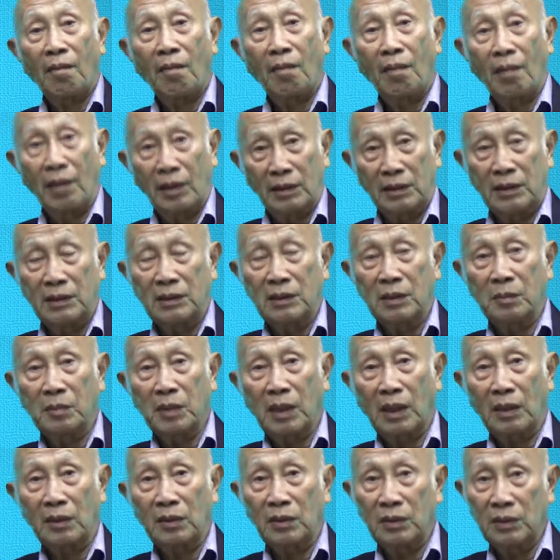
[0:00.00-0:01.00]
และที่สำ
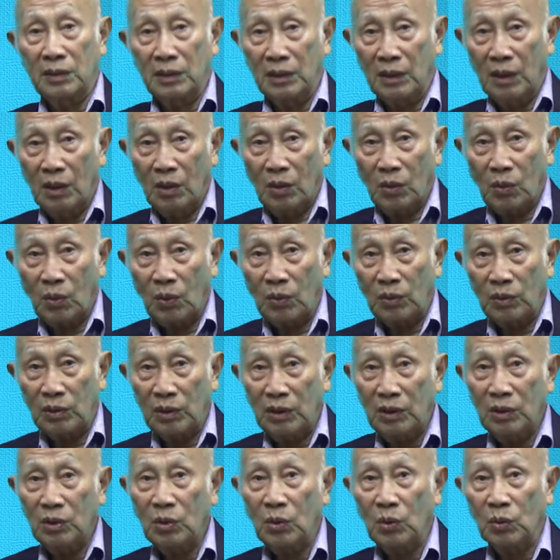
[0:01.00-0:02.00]
คัญคือคน
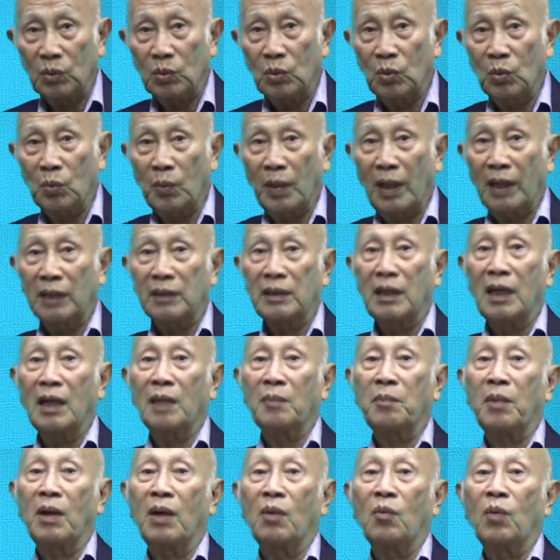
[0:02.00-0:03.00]
ที่ตกอยู่ภายใต้
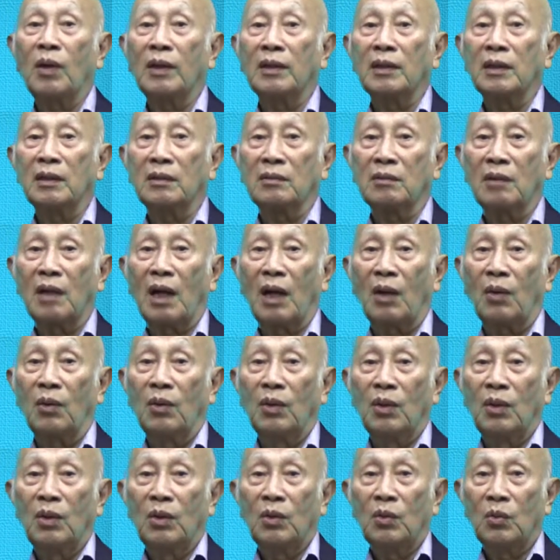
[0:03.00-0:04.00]
ภาวะดังกล่าว
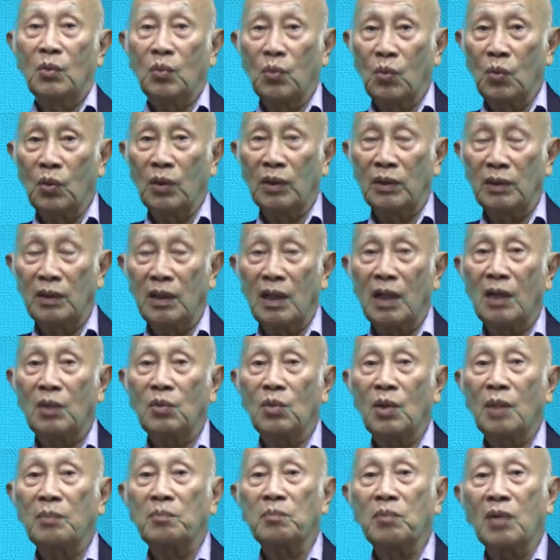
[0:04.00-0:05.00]
ควรได้
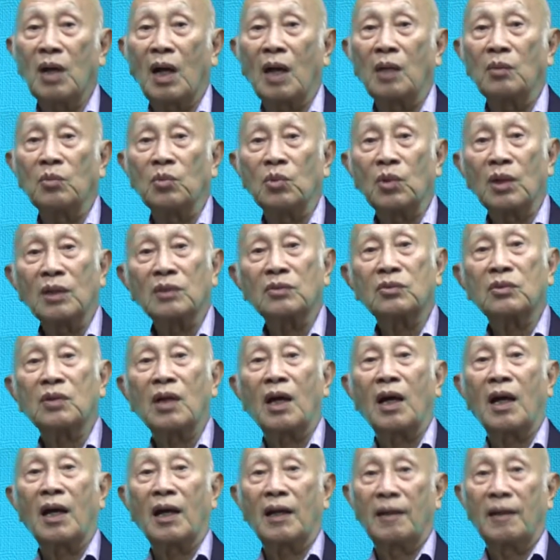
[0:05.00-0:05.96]
รับการรักษา